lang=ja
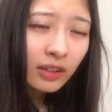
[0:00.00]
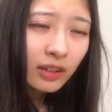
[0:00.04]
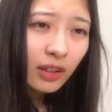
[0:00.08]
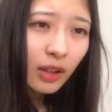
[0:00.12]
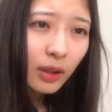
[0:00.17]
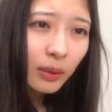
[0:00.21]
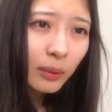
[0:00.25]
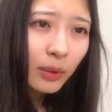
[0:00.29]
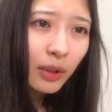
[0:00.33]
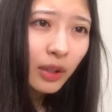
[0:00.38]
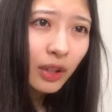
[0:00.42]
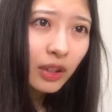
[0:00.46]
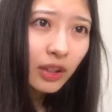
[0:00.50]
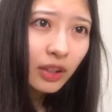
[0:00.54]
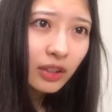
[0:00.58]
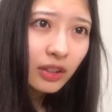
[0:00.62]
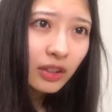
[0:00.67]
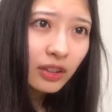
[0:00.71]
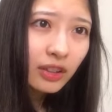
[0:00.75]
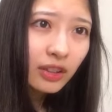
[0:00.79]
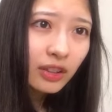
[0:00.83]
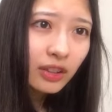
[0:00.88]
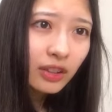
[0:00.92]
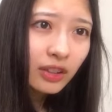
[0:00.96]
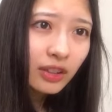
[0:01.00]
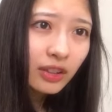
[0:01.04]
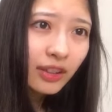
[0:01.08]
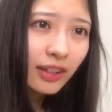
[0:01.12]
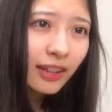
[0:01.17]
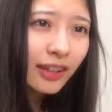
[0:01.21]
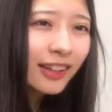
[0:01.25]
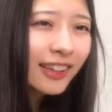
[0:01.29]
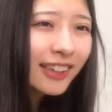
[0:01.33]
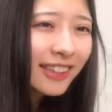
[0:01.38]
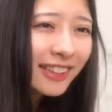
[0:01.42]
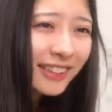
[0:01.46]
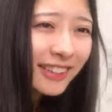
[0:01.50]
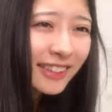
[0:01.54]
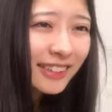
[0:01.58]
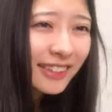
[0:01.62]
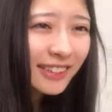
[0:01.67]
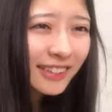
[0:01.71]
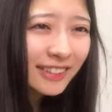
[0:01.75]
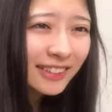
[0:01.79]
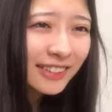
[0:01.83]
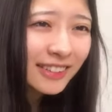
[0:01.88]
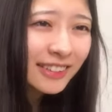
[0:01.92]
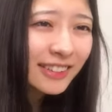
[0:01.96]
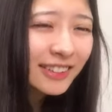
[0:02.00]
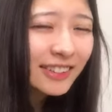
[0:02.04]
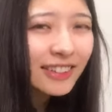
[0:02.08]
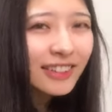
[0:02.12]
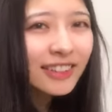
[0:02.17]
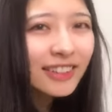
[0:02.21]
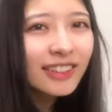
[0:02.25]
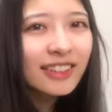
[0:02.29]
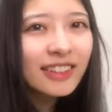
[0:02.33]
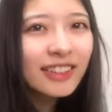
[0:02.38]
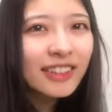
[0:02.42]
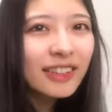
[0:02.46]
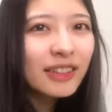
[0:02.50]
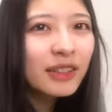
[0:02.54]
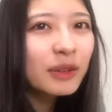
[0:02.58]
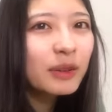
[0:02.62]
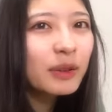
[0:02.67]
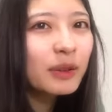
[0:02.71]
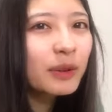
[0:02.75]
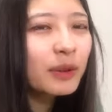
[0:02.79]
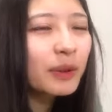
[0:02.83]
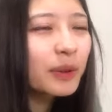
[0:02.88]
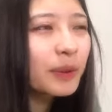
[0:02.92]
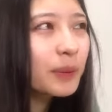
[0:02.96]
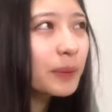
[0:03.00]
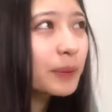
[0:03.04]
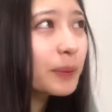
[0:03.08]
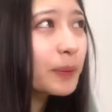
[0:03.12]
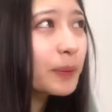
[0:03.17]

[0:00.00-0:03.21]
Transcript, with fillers: やばいです昨日